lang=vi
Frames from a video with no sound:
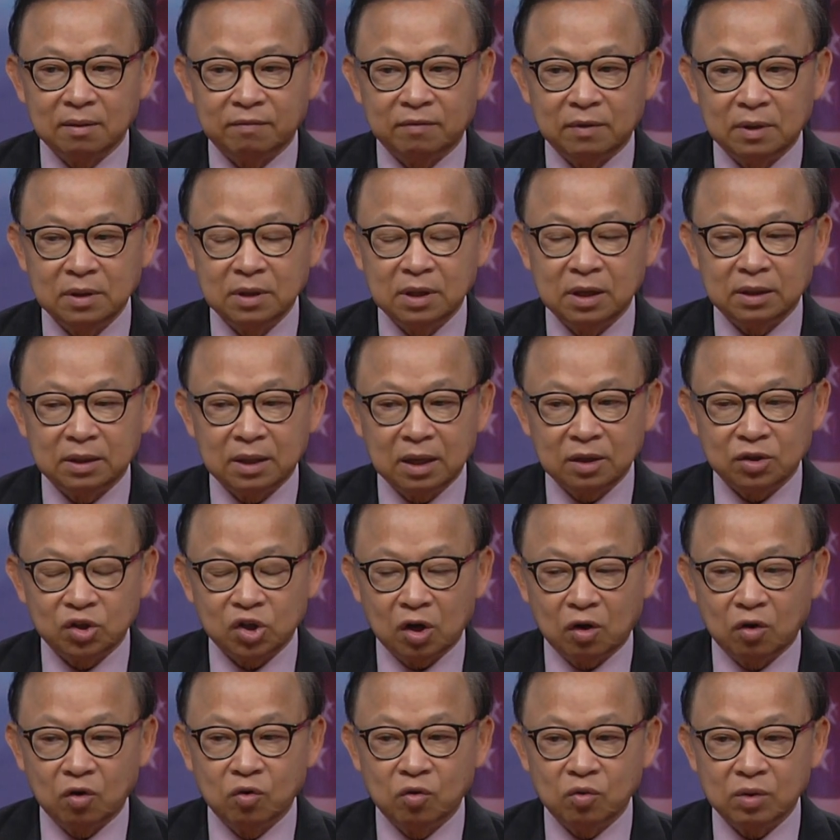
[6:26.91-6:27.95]
với người thân
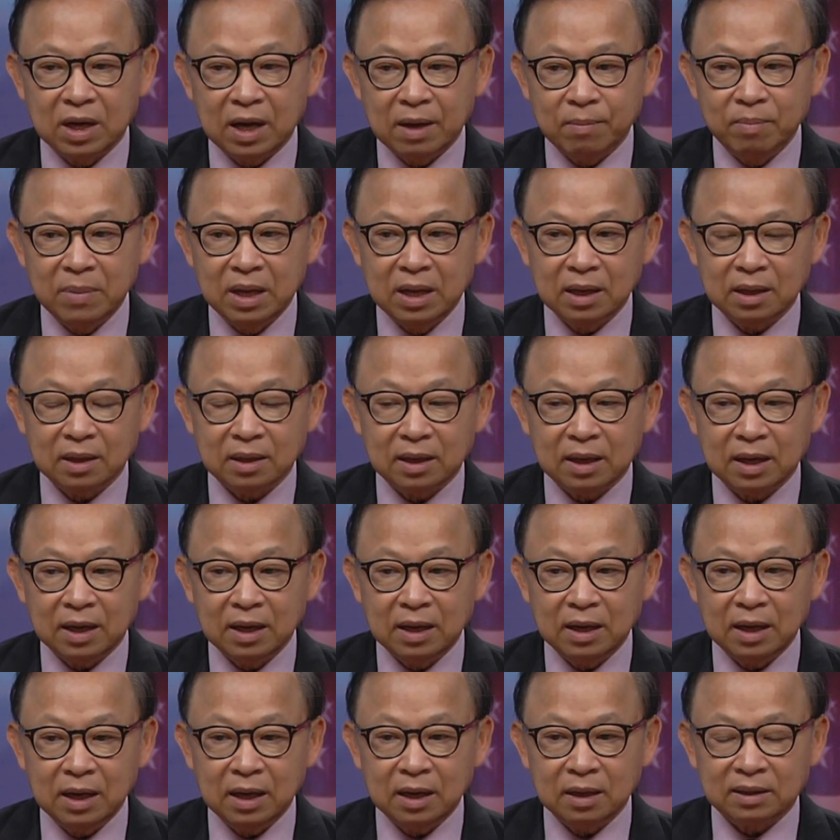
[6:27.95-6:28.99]
chủ để biết
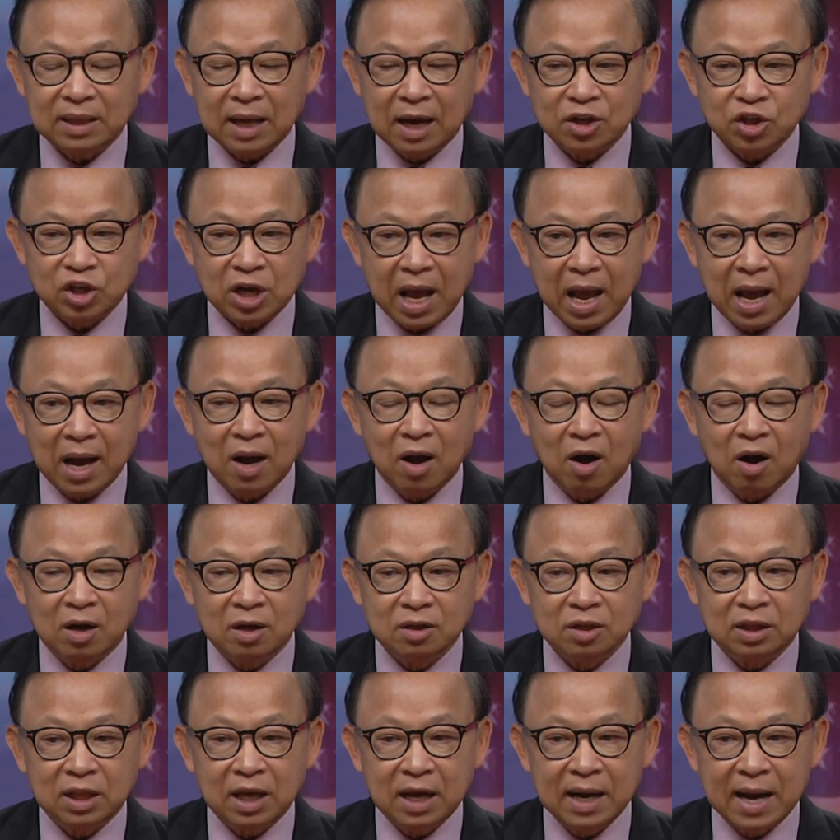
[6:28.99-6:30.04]
cái tài sản họ
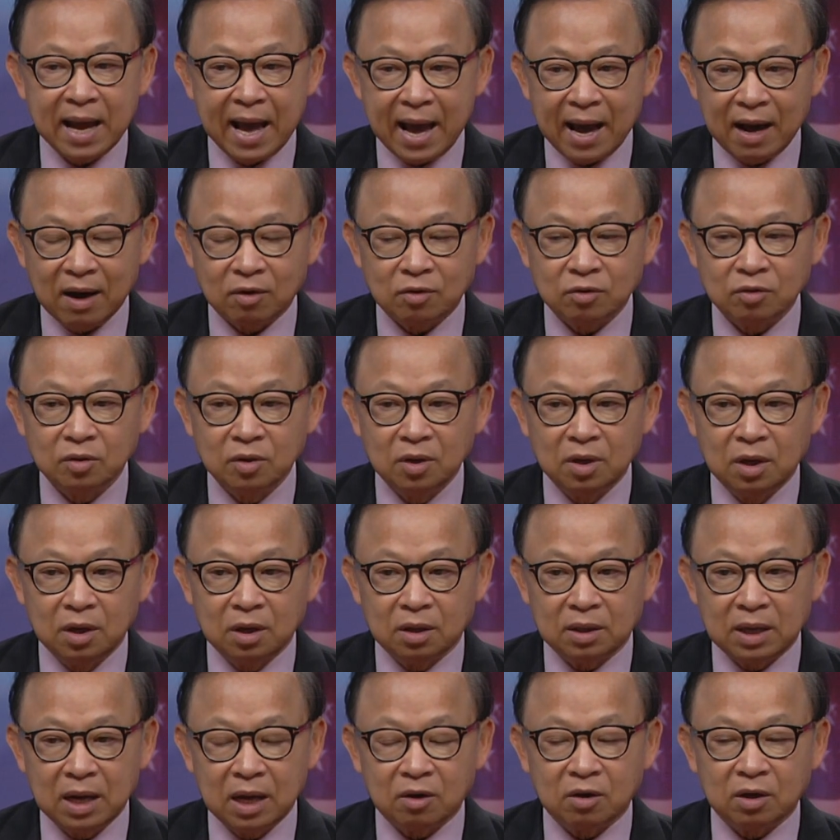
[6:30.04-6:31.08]
như thế nào
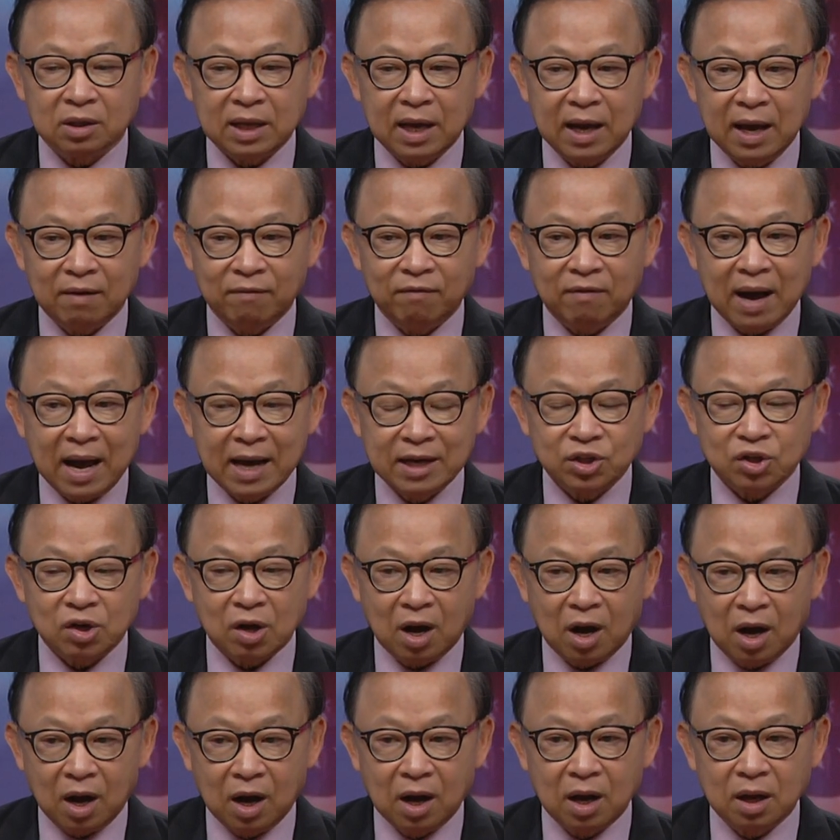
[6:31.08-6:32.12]
để có thể advise
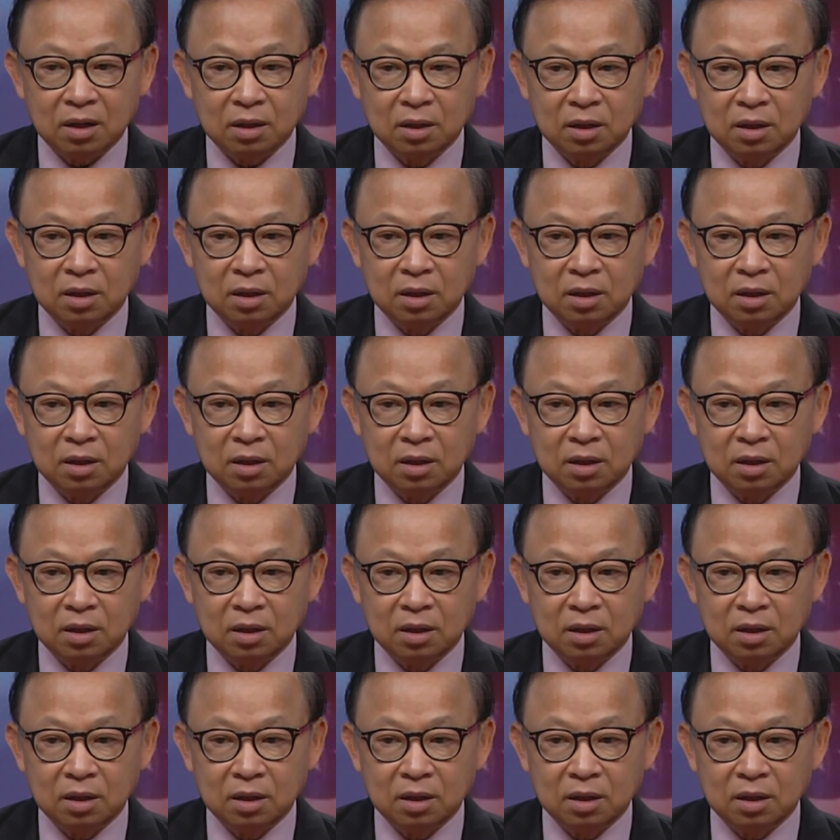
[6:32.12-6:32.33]
họ